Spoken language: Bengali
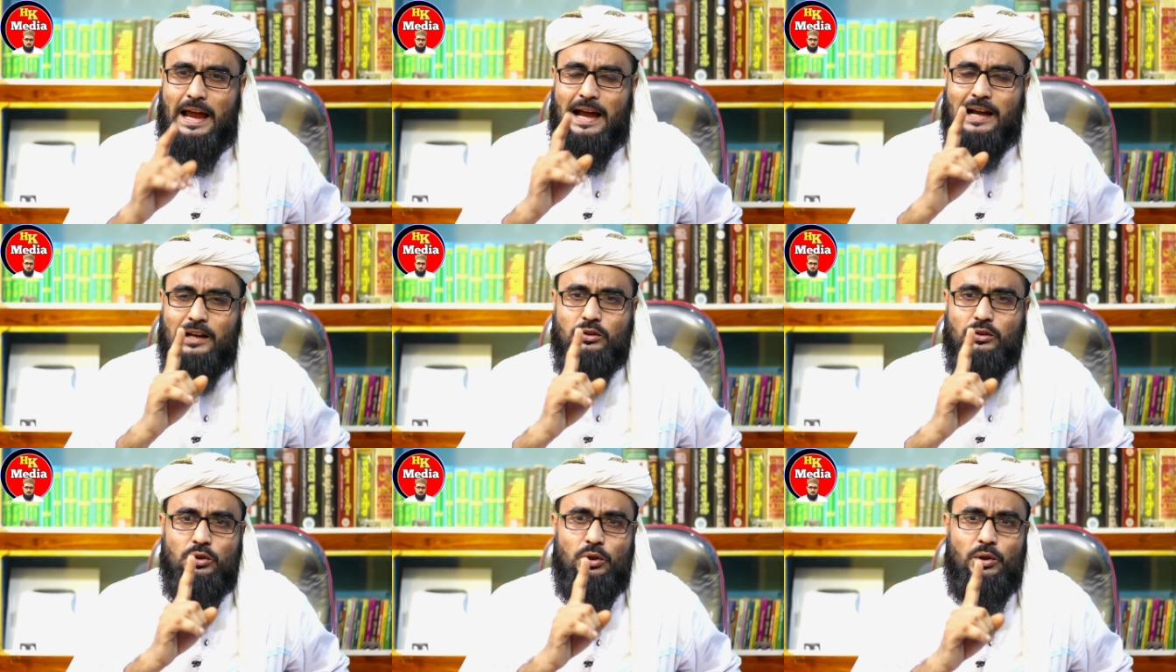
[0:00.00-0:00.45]

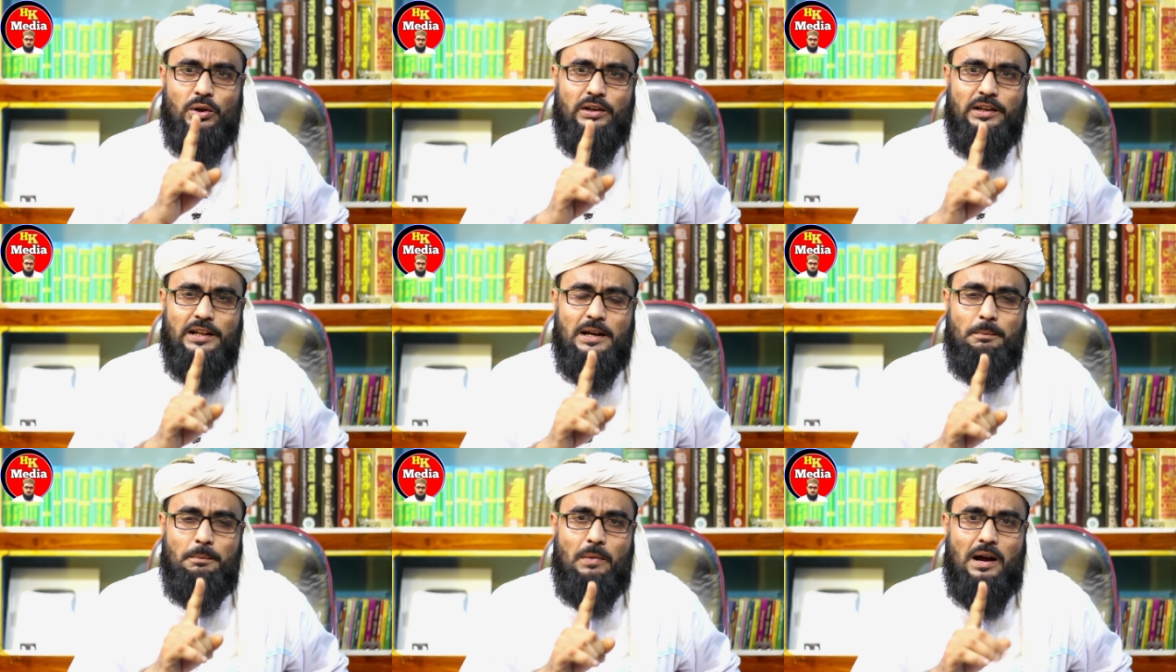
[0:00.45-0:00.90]
এক
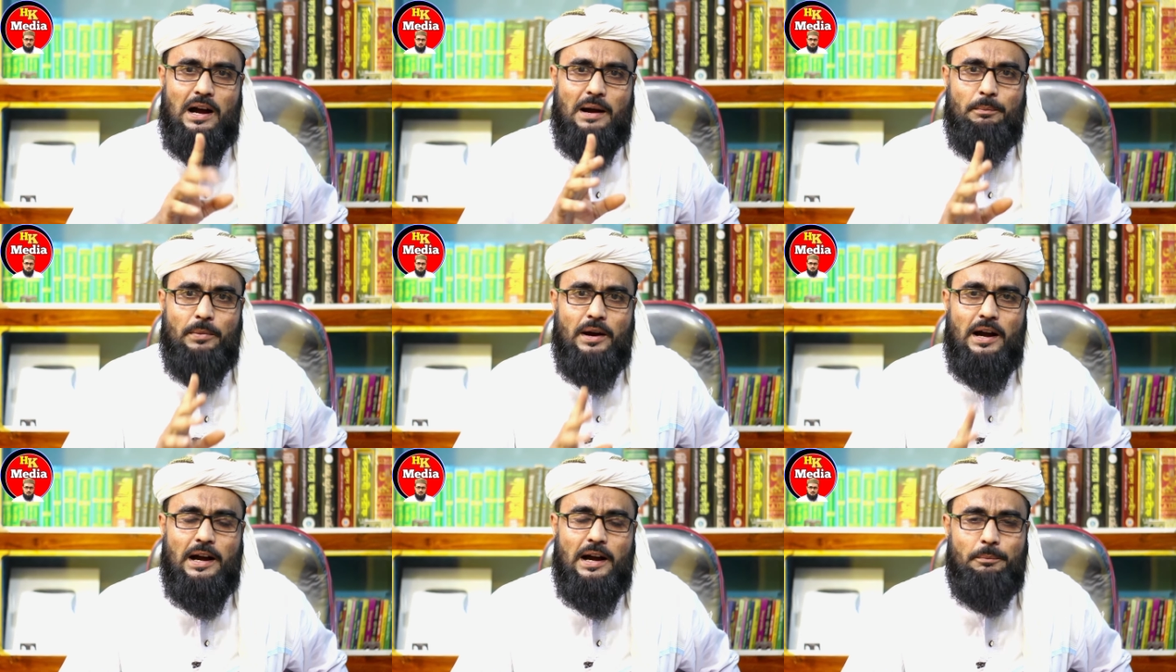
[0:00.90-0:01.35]
ধরনের
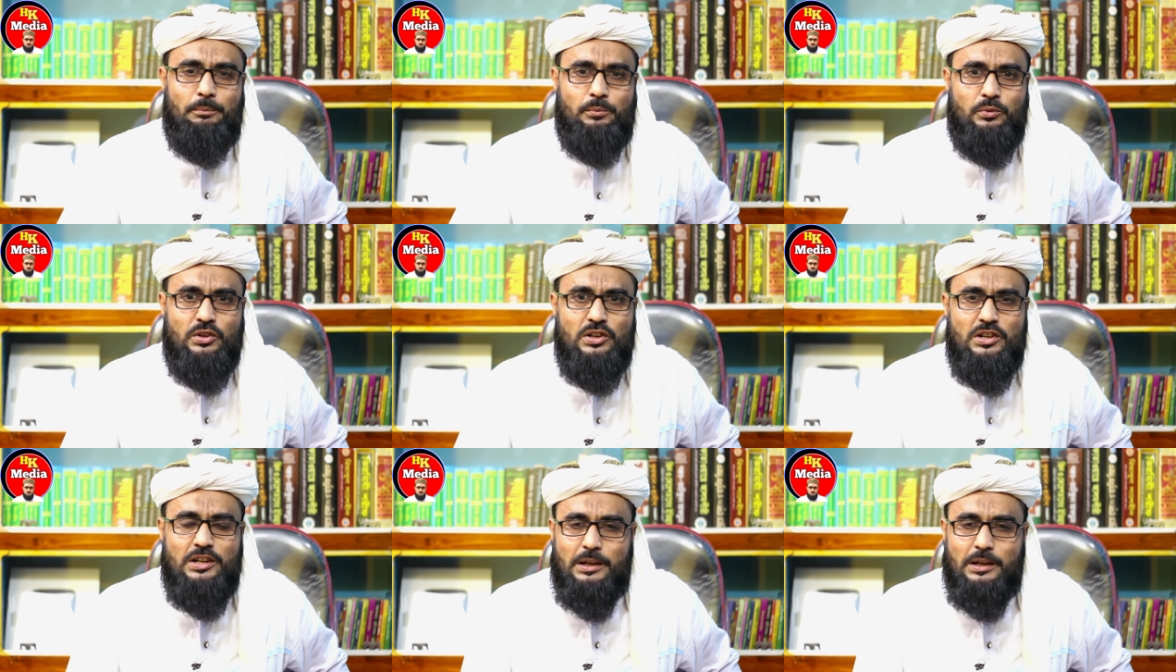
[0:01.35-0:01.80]
মাপ
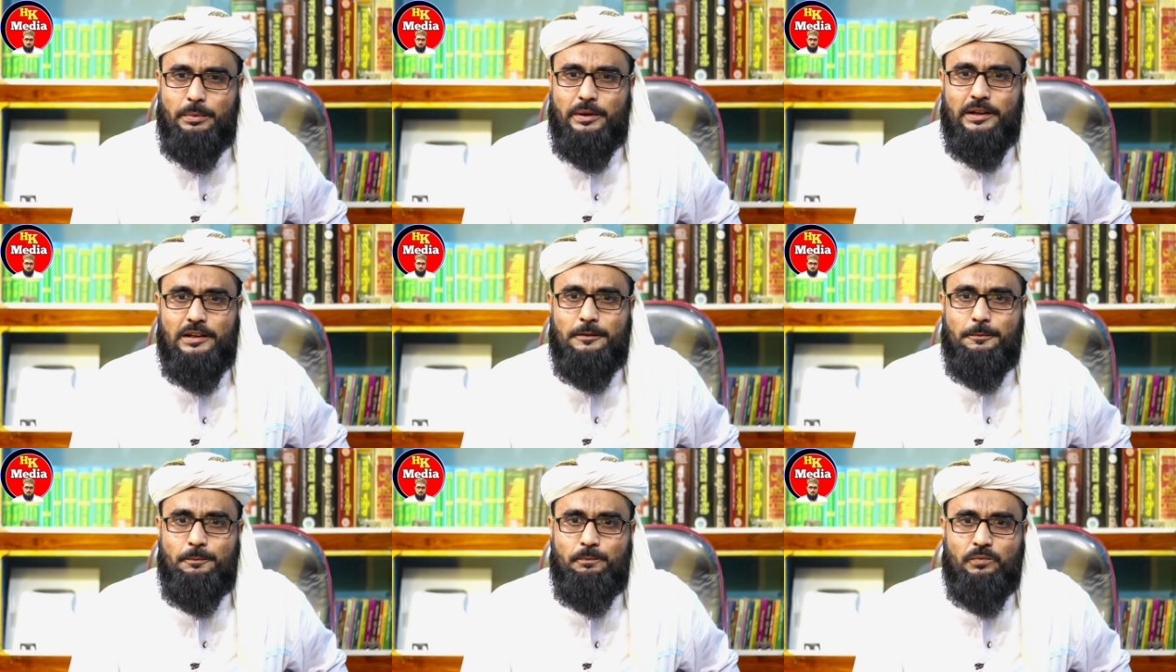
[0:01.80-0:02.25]
আপনি নেবেন